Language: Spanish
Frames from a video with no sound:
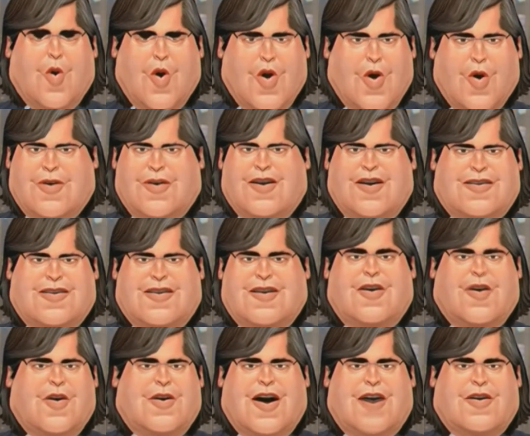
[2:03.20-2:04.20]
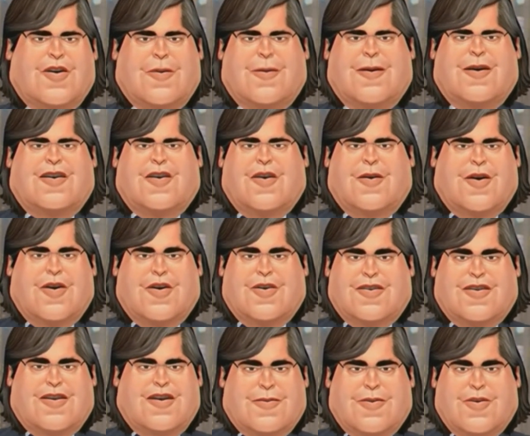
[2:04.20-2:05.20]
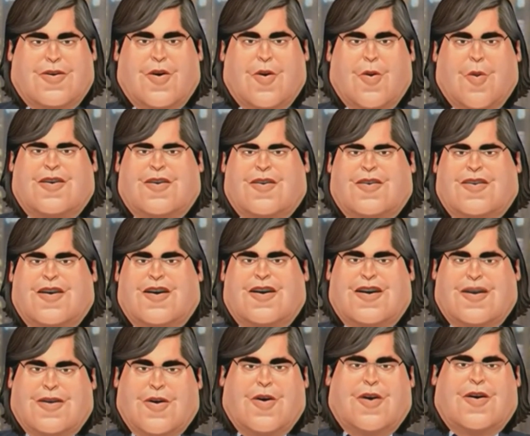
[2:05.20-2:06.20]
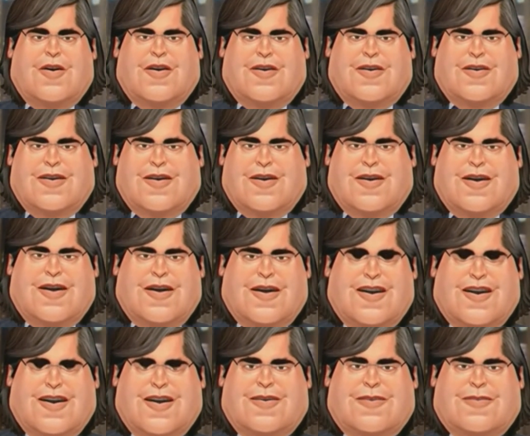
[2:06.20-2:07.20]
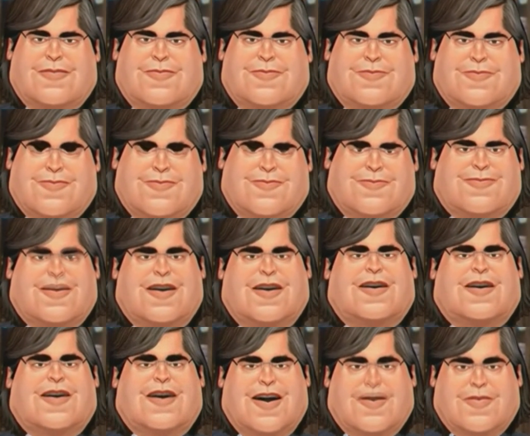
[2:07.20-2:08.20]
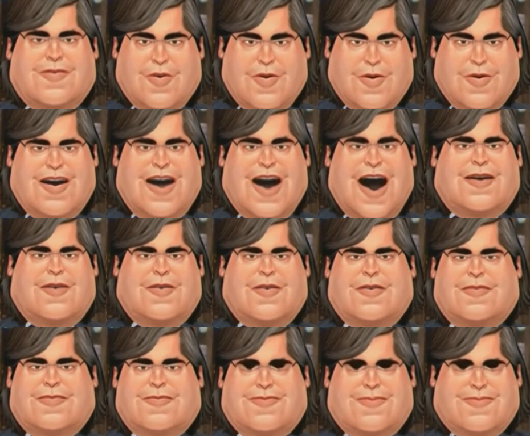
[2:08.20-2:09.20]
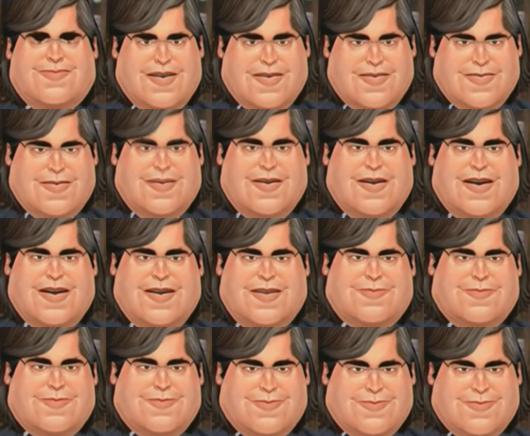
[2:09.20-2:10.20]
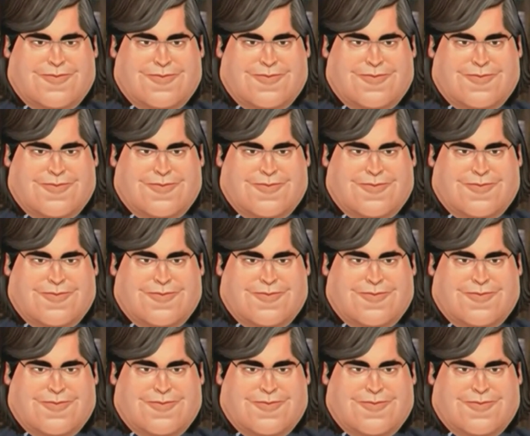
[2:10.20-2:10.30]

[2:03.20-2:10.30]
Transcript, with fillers: gorda, así, con la ropa de Homero Simpson cuando se dejó el... El floreado. El, floreado, así.